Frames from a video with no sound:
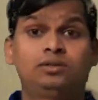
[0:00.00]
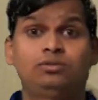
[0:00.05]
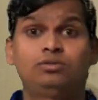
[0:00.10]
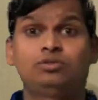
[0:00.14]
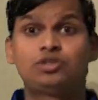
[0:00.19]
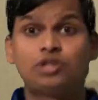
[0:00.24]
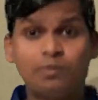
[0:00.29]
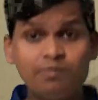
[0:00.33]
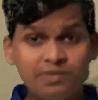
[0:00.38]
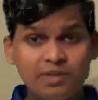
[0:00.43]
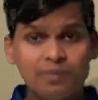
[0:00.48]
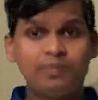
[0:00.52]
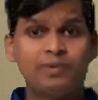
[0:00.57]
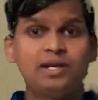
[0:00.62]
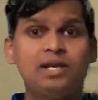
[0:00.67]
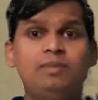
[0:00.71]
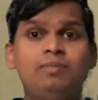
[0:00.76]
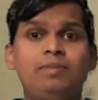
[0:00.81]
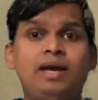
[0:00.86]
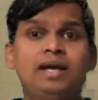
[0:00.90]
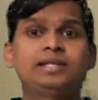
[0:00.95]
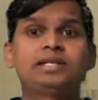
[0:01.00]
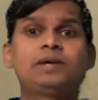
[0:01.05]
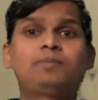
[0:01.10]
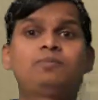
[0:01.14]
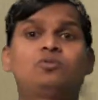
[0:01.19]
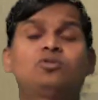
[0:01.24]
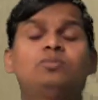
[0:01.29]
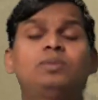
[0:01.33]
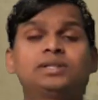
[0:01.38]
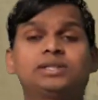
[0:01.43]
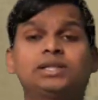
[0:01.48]
तो सबसे पहले मैं आज
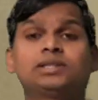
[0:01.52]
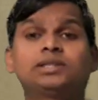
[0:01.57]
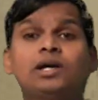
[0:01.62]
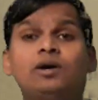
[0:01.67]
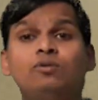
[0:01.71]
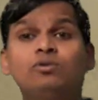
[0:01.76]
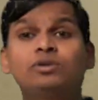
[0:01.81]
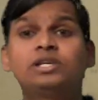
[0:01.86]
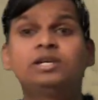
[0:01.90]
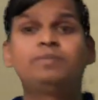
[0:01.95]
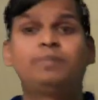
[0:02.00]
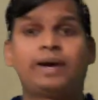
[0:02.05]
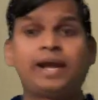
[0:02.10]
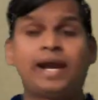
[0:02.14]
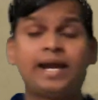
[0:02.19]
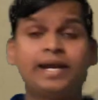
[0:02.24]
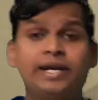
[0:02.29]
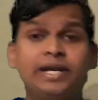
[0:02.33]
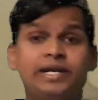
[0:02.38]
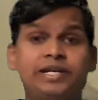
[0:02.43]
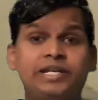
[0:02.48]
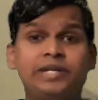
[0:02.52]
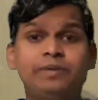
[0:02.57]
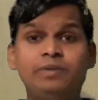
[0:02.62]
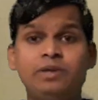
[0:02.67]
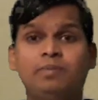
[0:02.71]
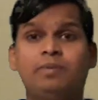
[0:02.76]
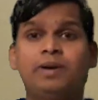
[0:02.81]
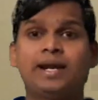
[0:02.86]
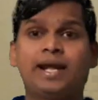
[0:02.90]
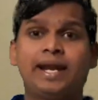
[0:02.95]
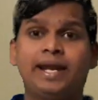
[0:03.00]
आपको बताता हूँ कि ब्रांडेड
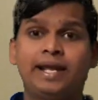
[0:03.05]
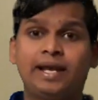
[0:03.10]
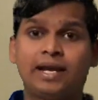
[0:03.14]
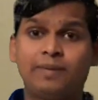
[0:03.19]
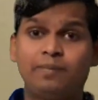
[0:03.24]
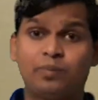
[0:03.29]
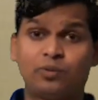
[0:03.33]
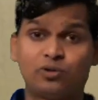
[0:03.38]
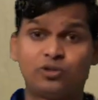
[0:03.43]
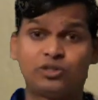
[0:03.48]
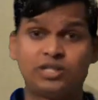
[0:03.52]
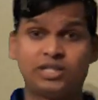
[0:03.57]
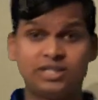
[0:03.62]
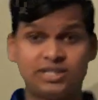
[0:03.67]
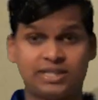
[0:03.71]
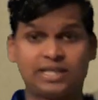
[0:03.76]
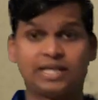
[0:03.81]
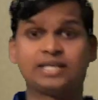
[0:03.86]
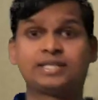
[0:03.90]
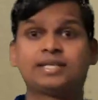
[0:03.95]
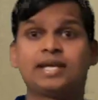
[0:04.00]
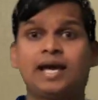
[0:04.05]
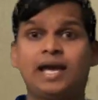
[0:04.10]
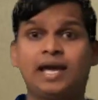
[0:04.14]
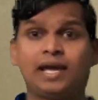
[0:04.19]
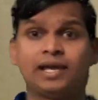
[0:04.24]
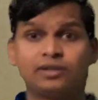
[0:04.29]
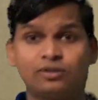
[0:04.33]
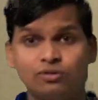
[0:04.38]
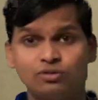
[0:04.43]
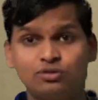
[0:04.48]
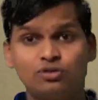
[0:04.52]
टीवी बनाने का प्रोसेस कैसा है
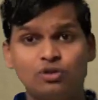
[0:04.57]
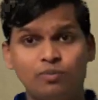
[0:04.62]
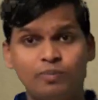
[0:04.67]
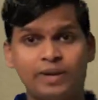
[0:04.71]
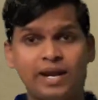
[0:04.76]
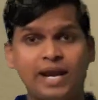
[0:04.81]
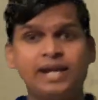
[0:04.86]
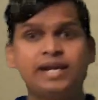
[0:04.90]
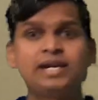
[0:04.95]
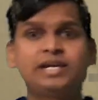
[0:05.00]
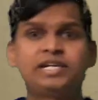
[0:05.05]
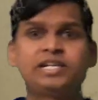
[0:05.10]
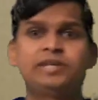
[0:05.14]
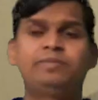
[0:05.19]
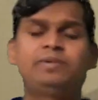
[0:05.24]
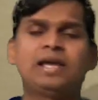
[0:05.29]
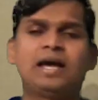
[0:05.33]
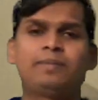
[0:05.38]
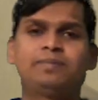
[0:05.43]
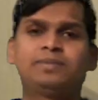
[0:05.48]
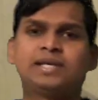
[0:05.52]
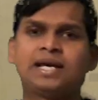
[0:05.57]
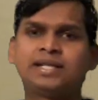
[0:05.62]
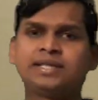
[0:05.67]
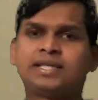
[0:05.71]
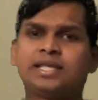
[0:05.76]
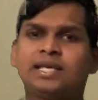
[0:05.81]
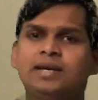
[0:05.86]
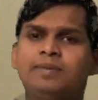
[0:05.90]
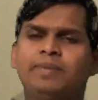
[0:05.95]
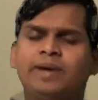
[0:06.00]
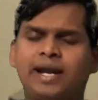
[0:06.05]
दोस्तों ब्रांडेड टीवी आप
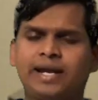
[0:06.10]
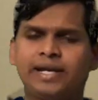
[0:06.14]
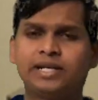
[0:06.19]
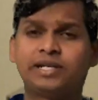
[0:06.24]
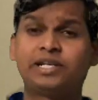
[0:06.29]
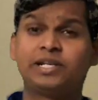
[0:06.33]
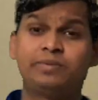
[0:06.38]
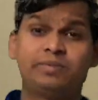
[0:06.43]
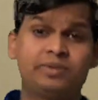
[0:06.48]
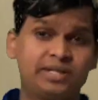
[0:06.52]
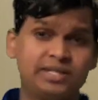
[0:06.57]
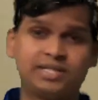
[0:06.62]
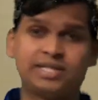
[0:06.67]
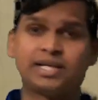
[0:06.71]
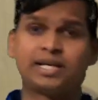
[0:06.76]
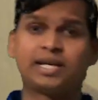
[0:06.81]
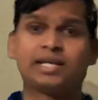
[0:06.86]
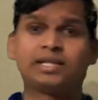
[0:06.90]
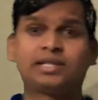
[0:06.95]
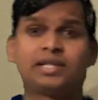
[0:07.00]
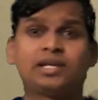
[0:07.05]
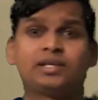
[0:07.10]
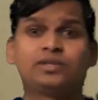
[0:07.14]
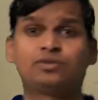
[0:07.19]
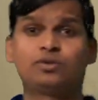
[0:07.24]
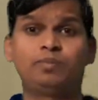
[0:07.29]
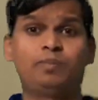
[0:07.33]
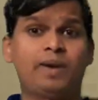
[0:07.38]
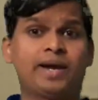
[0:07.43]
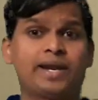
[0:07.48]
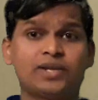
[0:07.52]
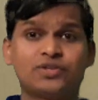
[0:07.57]
जानते हैं ब्रांडेड टीवी किसे कहते हैं
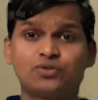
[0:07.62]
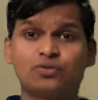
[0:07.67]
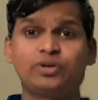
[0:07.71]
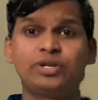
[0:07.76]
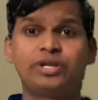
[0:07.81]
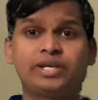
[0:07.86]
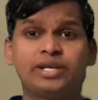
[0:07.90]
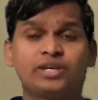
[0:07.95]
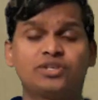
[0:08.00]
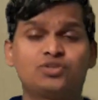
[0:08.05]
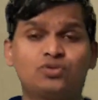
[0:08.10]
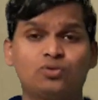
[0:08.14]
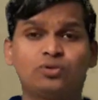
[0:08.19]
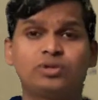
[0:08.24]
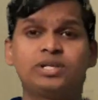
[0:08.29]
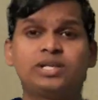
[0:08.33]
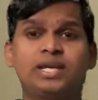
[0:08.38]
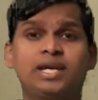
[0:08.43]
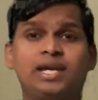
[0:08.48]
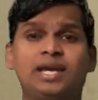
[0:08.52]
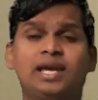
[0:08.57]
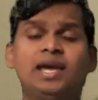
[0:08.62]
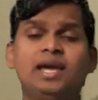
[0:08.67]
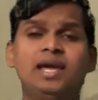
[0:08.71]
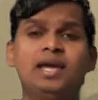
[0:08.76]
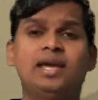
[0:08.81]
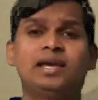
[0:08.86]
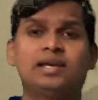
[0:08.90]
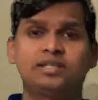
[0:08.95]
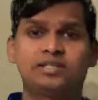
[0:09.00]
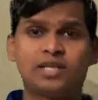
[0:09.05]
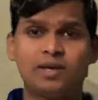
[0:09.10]
जो पानासोनिक है सोनी है
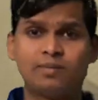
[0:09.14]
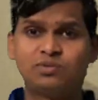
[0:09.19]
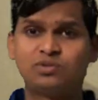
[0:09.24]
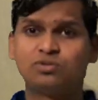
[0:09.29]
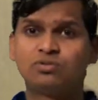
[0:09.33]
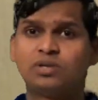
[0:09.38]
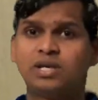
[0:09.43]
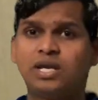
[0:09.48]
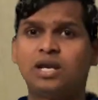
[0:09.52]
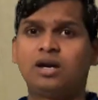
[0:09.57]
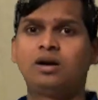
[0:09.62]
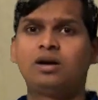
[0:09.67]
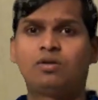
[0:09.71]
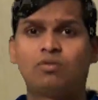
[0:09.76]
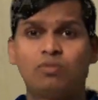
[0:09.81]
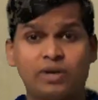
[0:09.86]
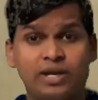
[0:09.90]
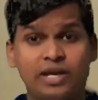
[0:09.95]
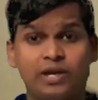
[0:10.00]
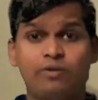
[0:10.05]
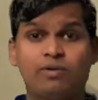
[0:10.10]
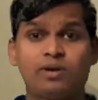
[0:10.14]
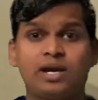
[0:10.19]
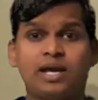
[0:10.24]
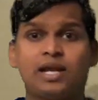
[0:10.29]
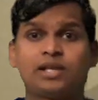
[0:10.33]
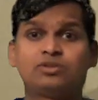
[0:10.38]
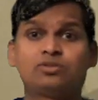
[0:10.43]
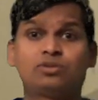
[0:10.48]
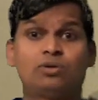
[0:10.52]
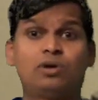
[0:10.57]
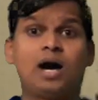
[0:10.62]
सैमसंग है और वगैरह
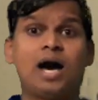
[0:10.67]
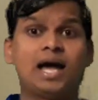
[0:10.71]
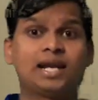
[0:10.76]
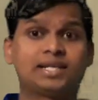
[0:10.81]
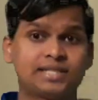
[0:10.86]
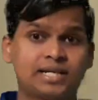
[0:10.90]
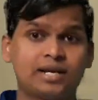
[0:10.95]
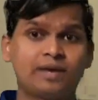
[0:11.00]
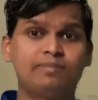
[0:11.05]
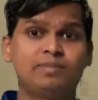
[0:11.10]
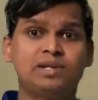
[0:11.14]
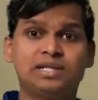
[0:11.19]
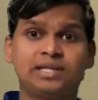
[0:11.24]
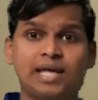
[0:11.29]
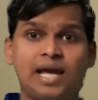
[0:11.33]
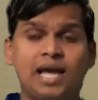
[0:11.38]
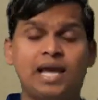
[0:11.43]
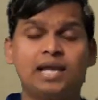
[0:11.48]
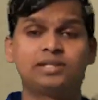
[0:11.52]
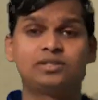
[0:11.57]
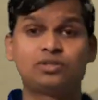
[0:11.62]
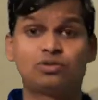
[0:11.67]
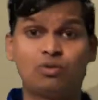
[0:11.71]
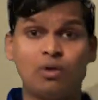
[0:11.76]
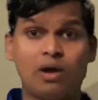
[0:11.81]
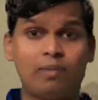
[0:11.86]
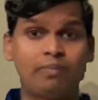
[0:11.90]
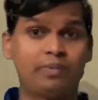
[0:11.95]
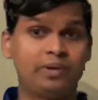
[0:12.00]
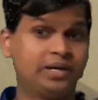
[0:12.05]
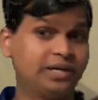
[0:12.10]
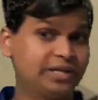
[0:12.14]
वगैरह जो हर जगह मिलता है जिसको
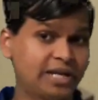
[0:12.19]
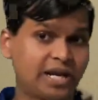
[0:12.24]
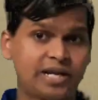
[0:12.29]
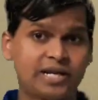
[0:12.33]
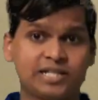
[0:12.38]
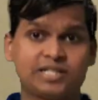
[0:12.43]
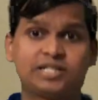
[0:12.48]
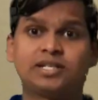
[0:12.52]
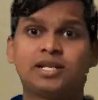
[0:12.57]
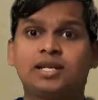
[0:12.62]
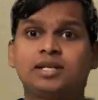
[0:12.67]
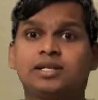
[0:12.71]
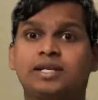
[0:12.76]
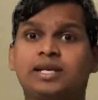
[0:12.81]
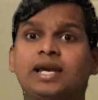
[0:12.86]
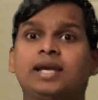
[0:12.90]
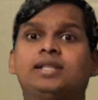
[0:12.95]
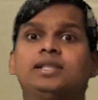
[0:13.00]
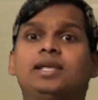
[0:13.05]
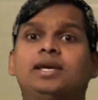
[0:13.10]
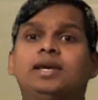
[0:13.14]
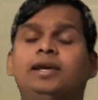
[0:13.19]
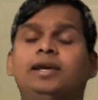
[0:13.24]
आप इंटरनेशनल कहते